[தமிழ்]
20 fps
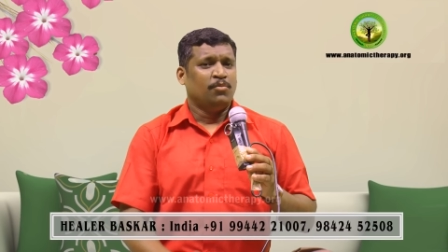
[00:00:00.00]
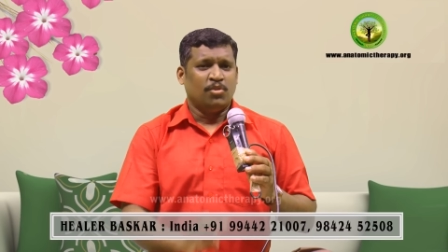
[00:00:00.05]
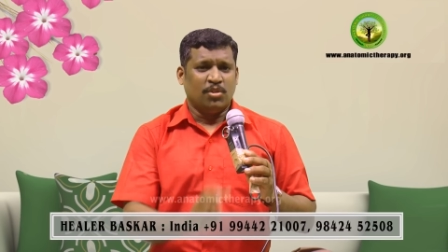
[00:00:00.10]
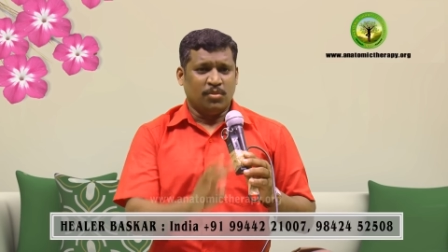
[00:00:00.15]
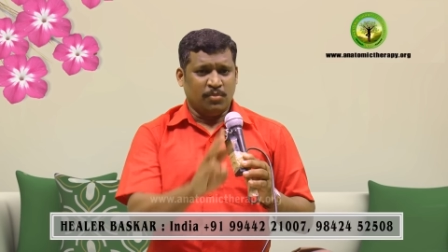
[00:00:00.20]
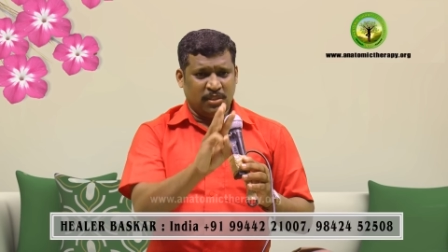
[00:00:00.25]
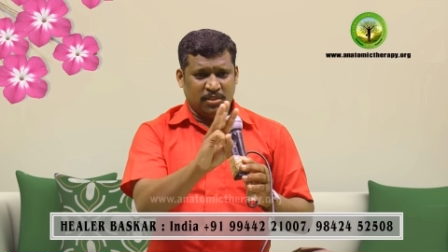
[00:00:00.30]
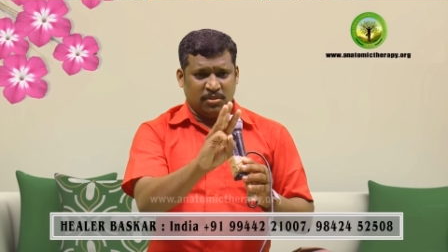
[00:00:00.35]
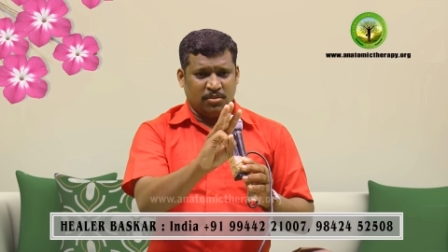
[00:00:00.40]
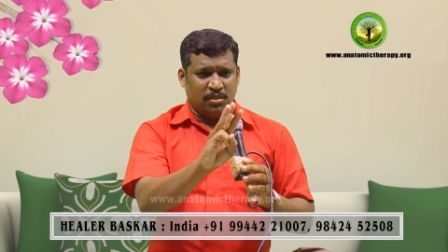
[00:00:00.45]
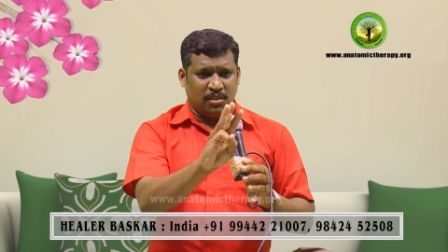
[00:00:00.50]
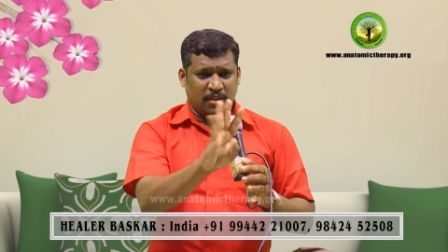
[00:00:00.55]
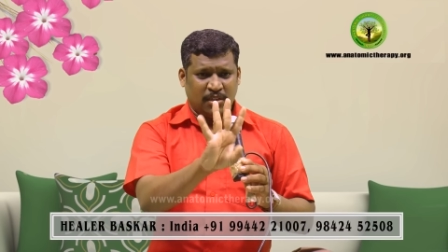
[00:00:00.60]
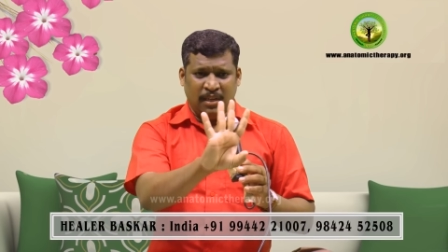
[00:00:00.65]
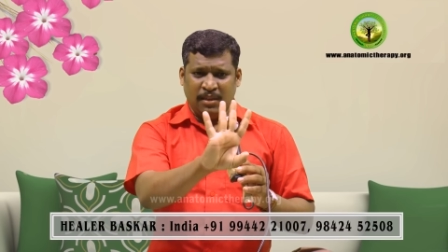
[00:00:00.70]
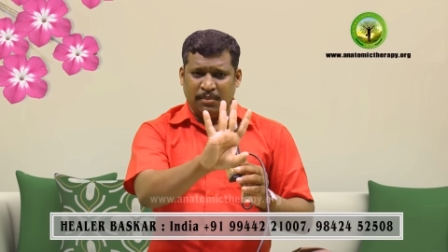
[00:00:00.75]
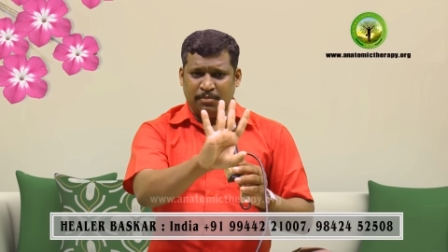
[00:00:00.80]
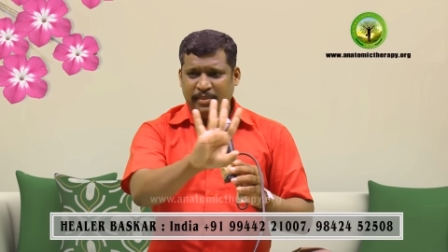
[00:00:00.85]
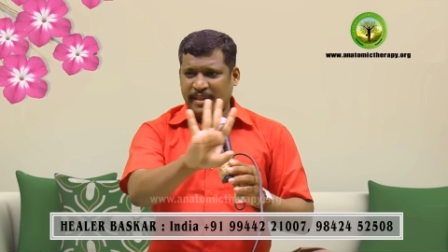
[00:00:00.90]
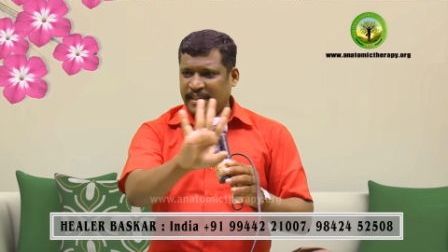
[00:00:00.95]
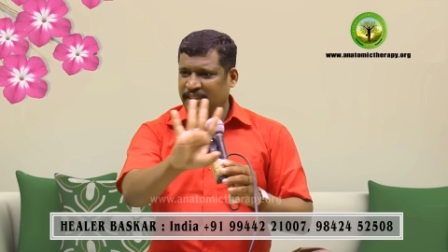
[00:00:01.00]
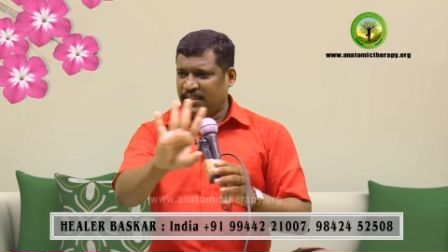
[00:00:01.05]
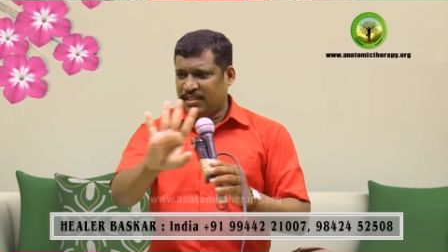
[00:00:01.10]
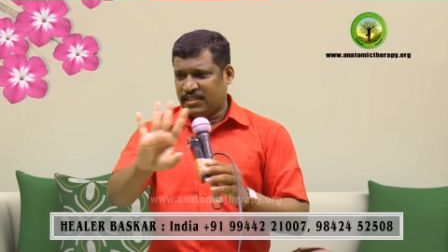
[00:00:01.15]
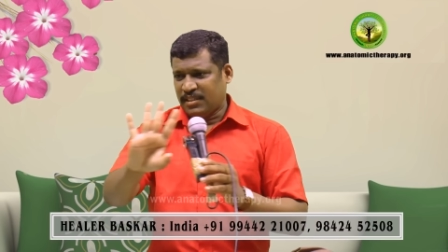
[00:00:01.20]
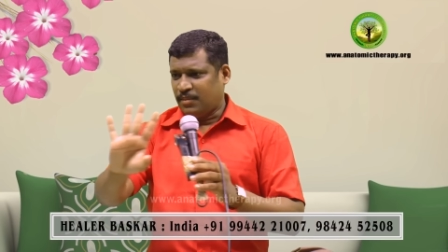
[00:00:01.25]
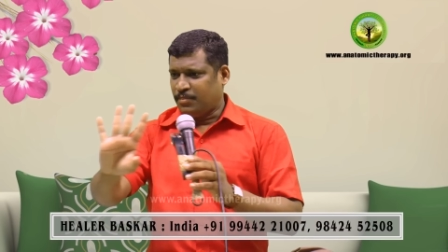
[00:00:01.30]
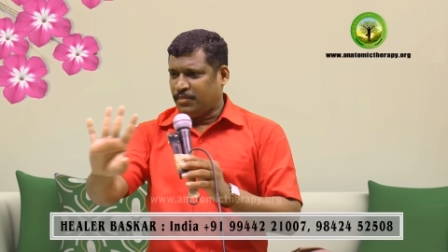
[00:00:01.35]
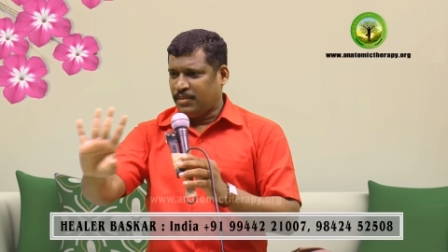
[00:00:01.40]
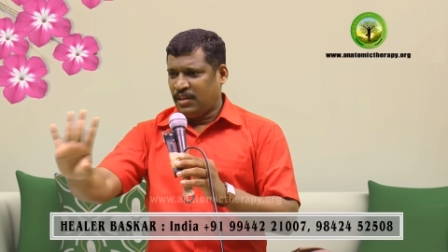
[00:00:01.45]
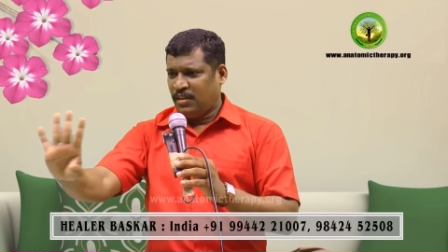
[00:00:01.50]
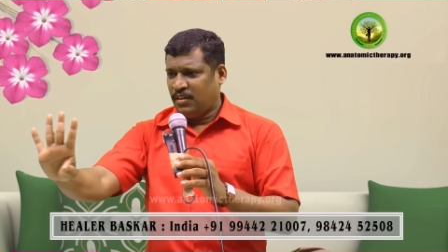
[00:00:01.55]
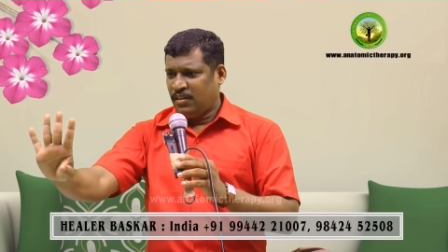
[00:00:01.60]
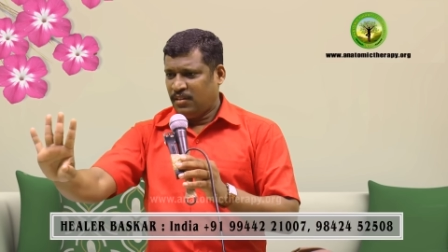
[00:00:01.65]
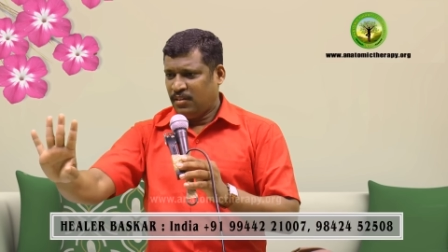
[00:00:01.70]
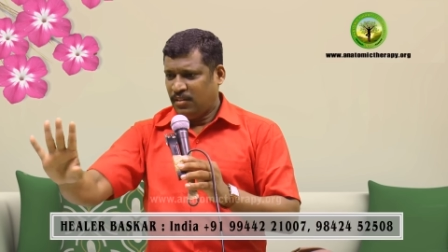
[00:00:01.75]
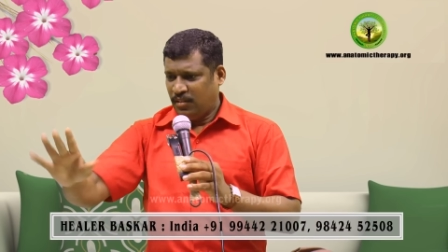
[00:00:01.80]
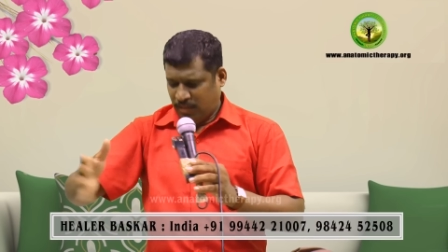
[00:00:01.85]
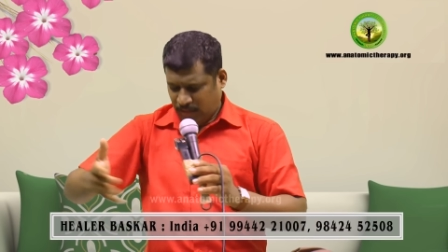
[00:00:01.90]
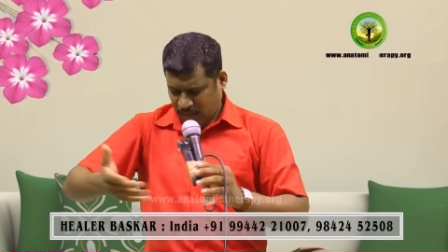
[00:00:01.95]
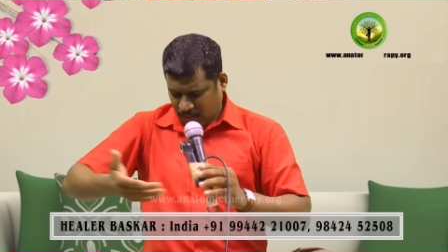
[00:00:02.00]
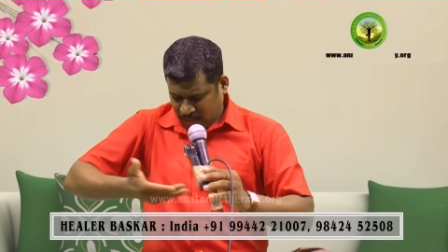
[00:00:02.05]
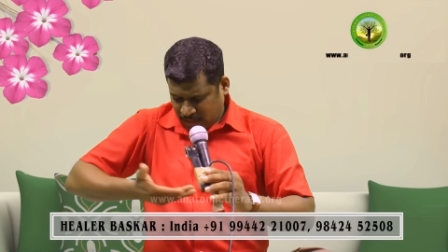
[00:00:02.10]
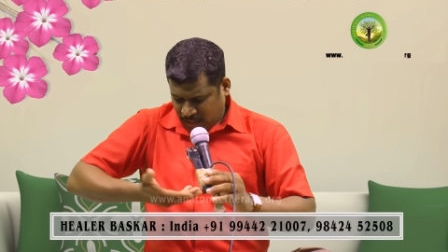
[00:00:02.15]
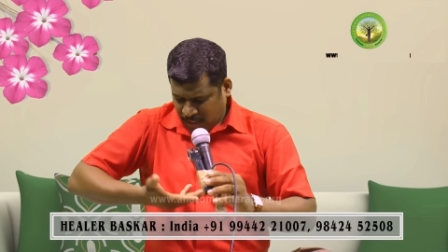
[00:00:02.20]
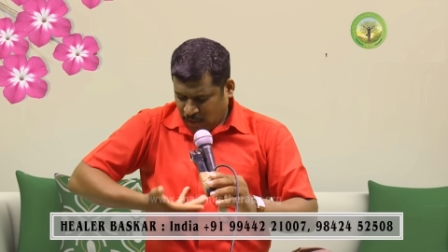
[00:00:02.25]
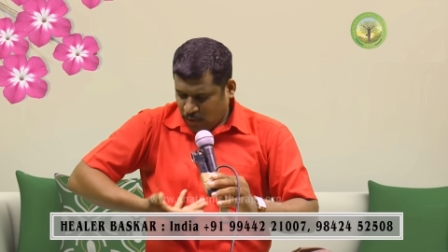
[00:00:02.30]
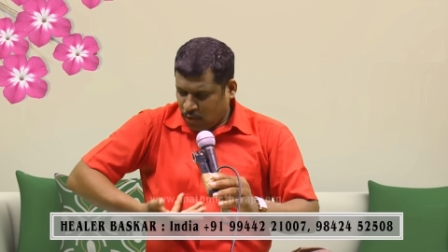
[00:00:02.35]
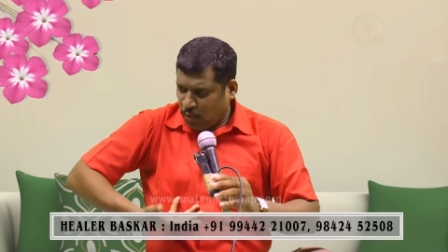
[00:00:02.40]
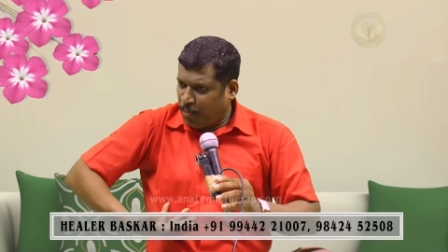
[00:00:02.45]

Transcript: மூணு மாதத்துக்கு ஒருக்கா பேதிக்கு சாப்பிட்டா அந்த